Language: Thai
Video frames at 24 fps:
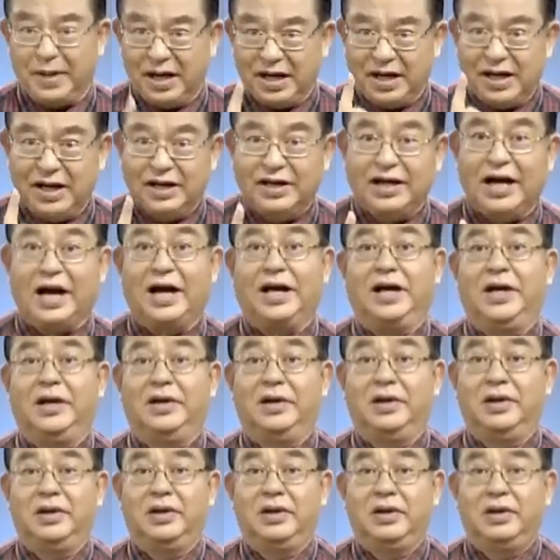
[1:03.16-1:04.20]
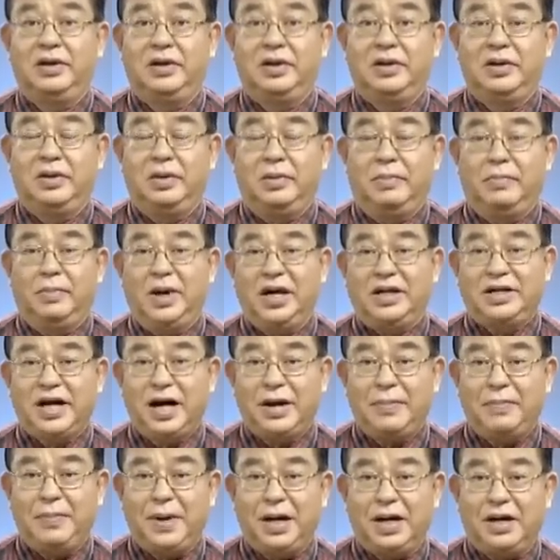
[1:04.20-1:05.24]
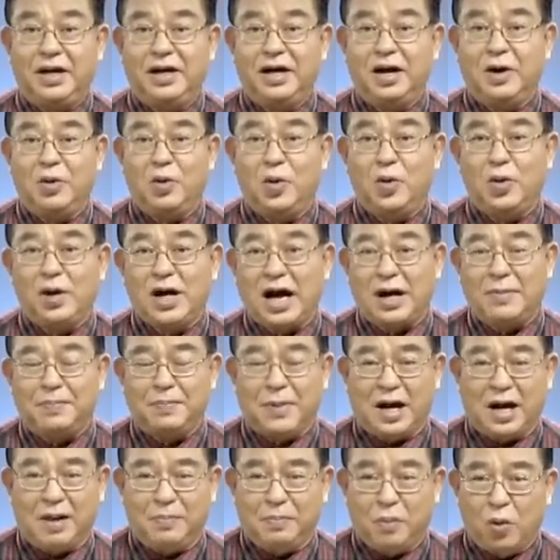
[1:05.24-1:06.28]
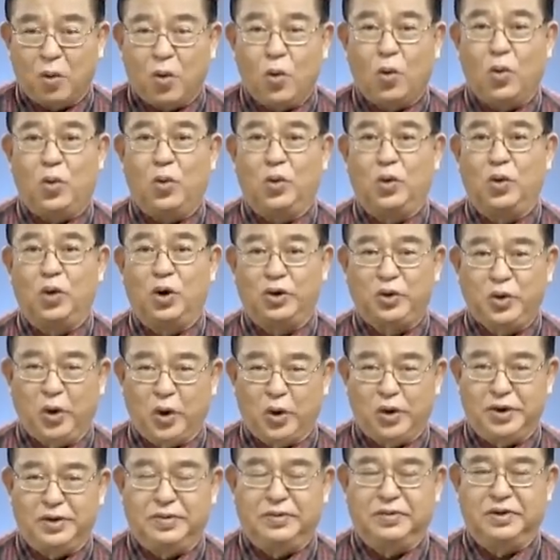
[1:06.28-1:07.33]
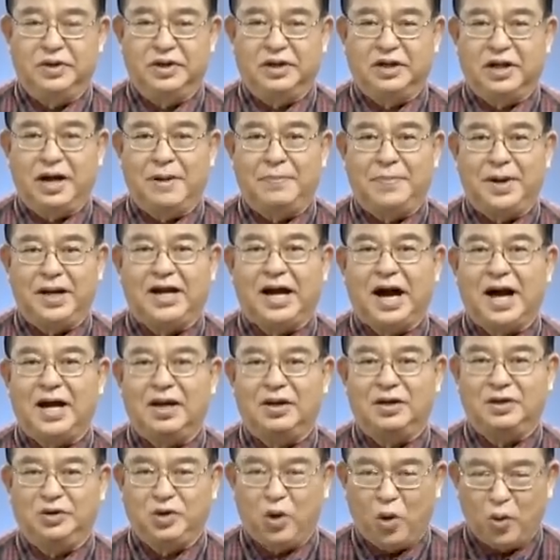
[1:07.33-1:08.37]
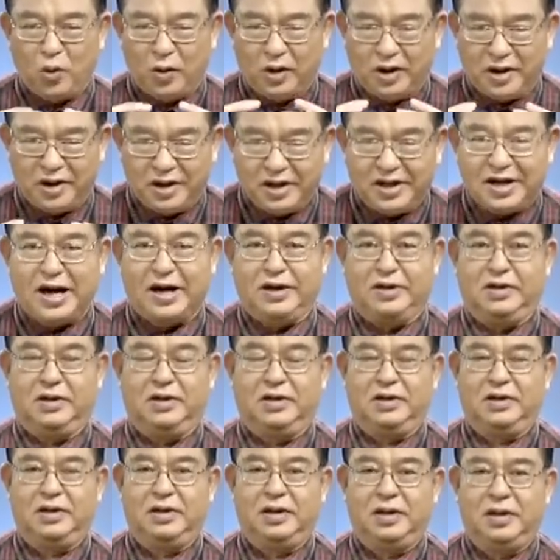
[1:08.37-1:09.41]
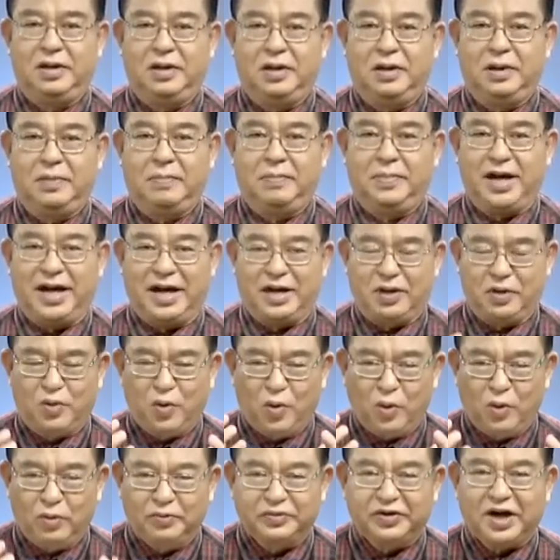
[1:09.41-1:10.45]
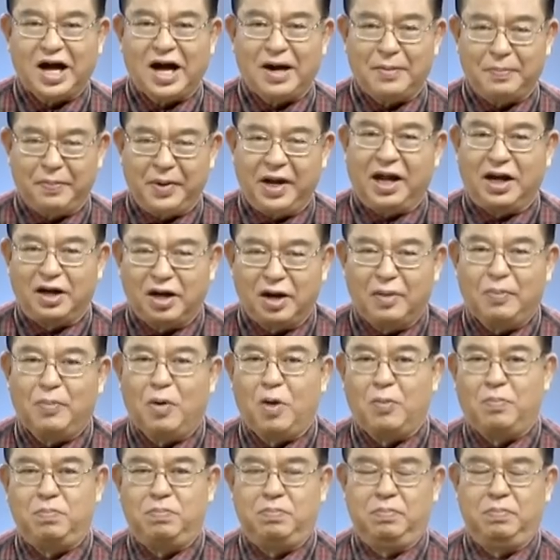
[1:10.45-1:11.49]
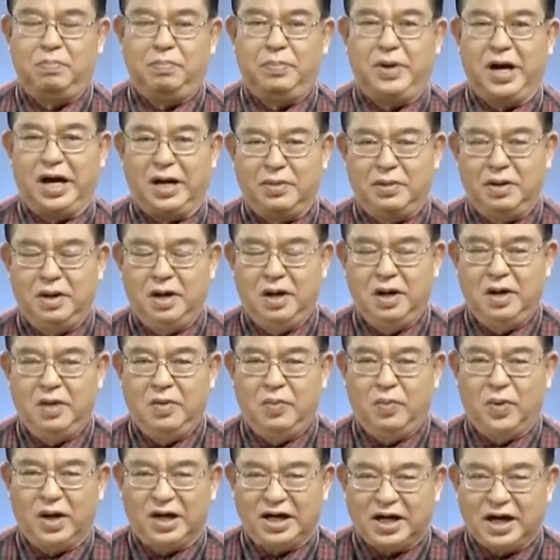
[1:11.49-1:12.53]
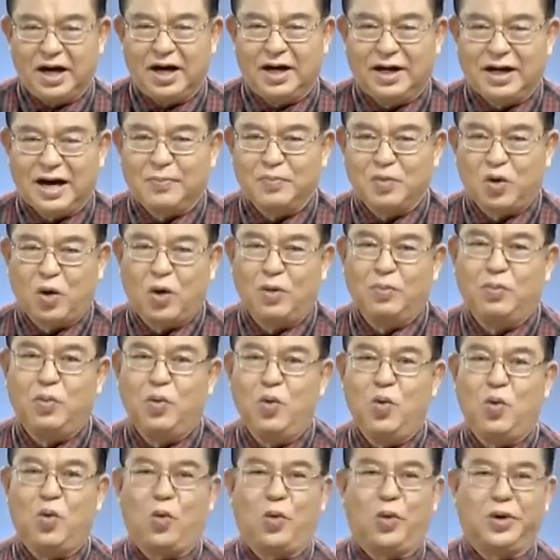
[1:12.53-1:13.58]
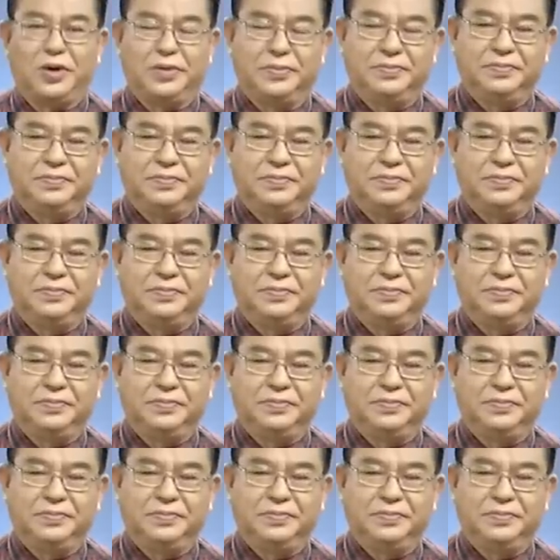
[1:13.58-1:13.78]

นเรื่องใหญ่ ไม่ใช่เป็นเรื่องของการปะผุรถยนต์ แต่เป็นการยกเครื่อง เปลี่ยนโครงสร้างเปลี่ยนระบบเปลี่ยนวัฒนธรรมของผู้คน